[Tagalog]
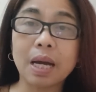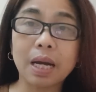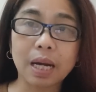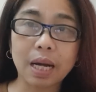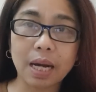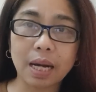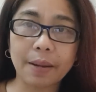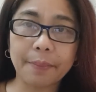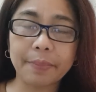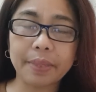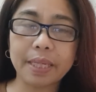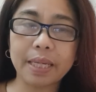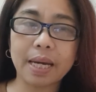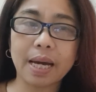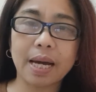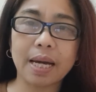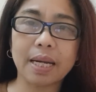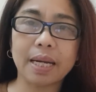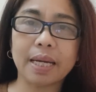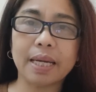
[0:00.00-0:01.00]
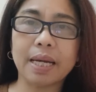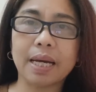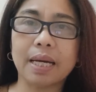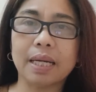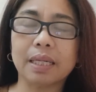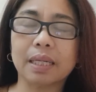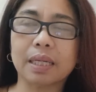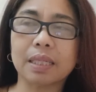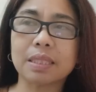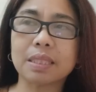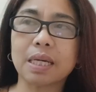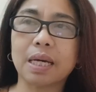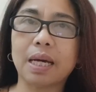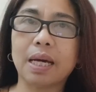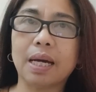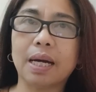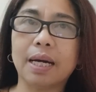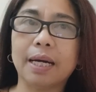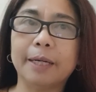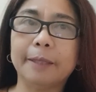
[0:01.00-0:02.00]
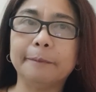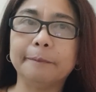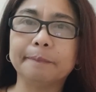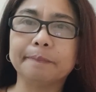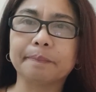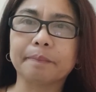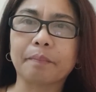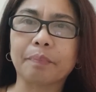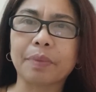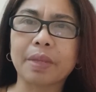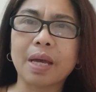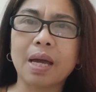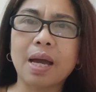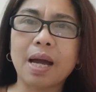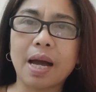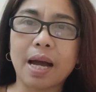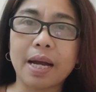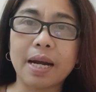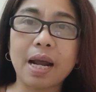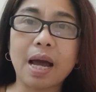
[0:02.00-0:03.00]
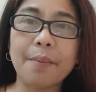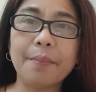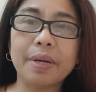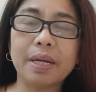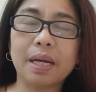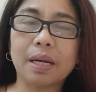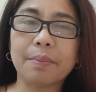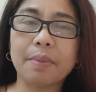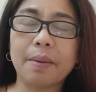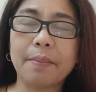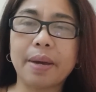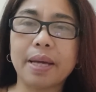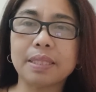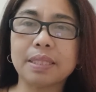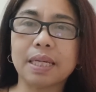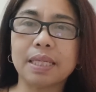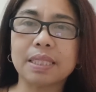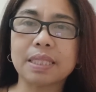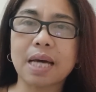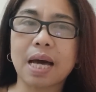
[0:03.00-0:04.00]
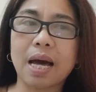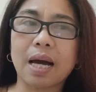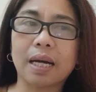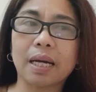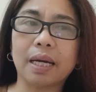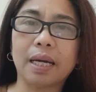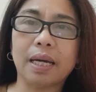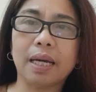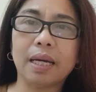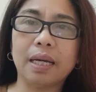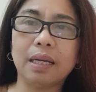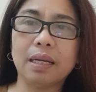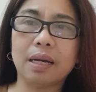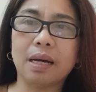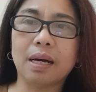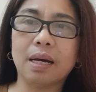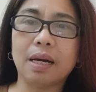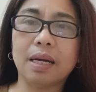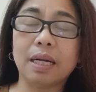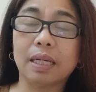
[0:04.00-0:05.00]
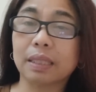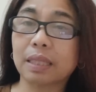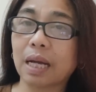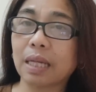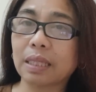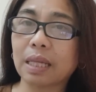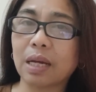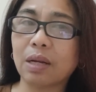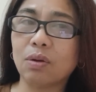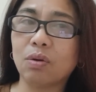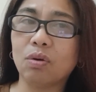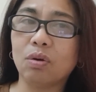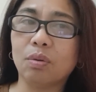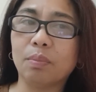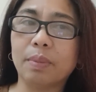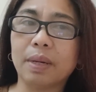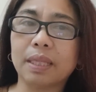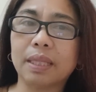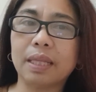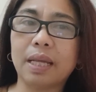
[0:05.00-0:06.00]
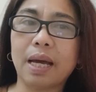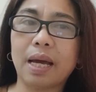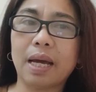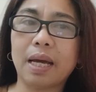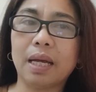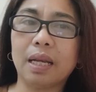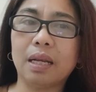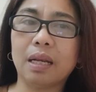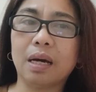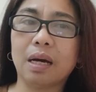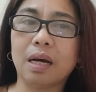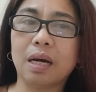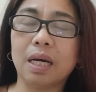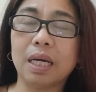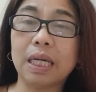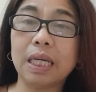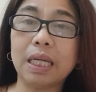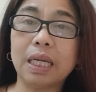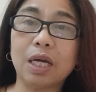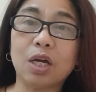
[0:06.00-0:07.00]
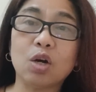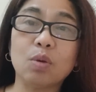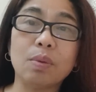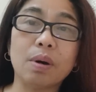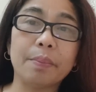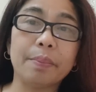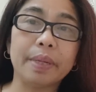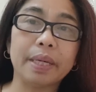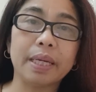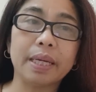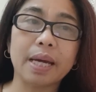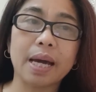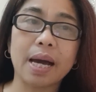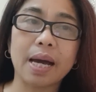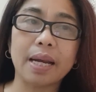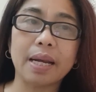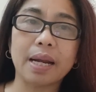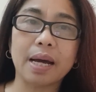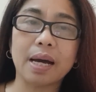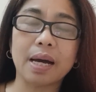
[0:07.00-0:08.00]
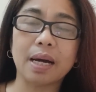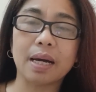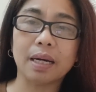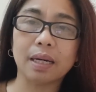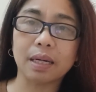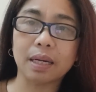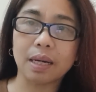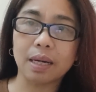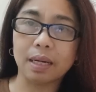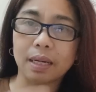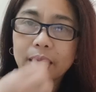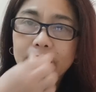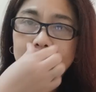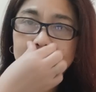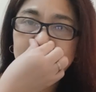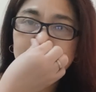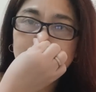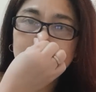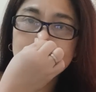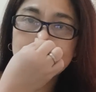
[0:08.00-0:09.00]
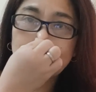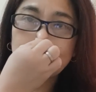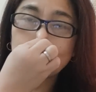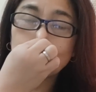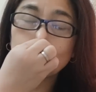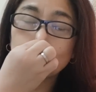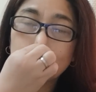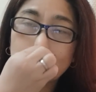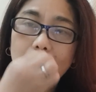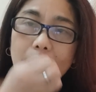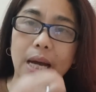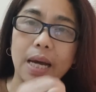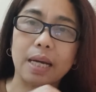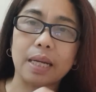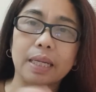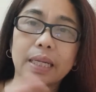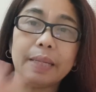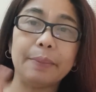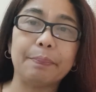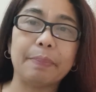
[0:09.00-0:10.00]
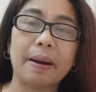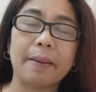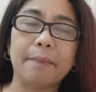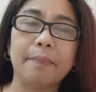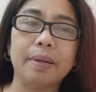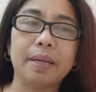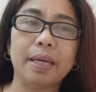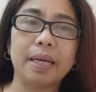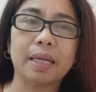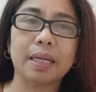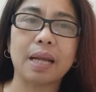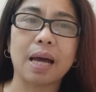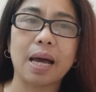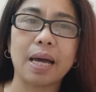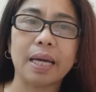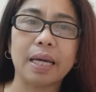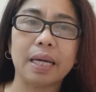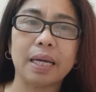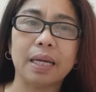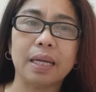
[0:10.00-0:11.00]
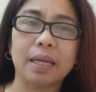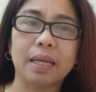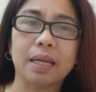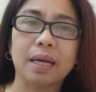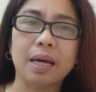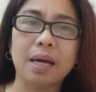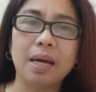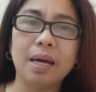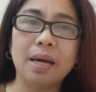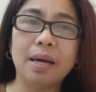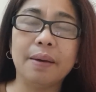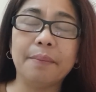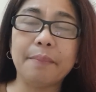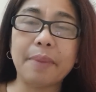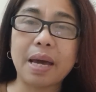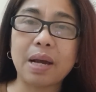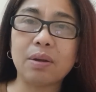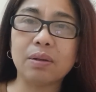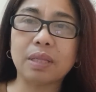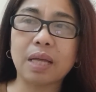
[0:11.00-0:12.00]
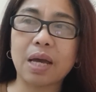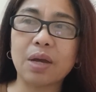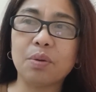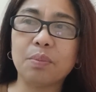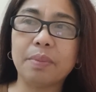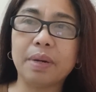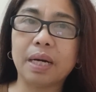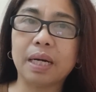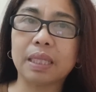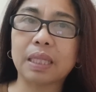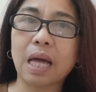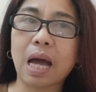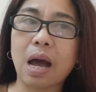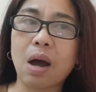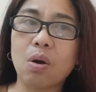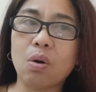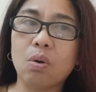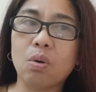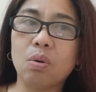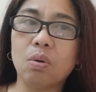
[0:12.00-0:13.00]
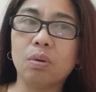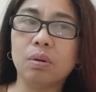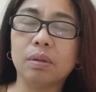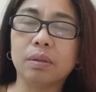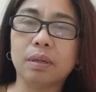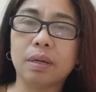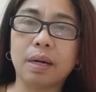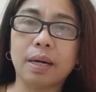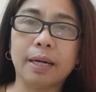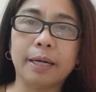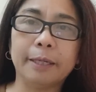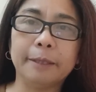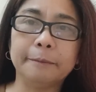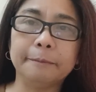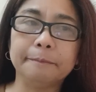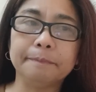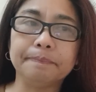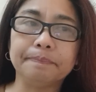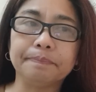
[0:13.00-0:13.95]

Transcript: karamihan. Ayan kasi um, ang daming nagme-message sa akin, uh, nagtatanong but then uh, hindi ko mabigyan ng uh, kasagutan in public dahil meron tayong mga taong um,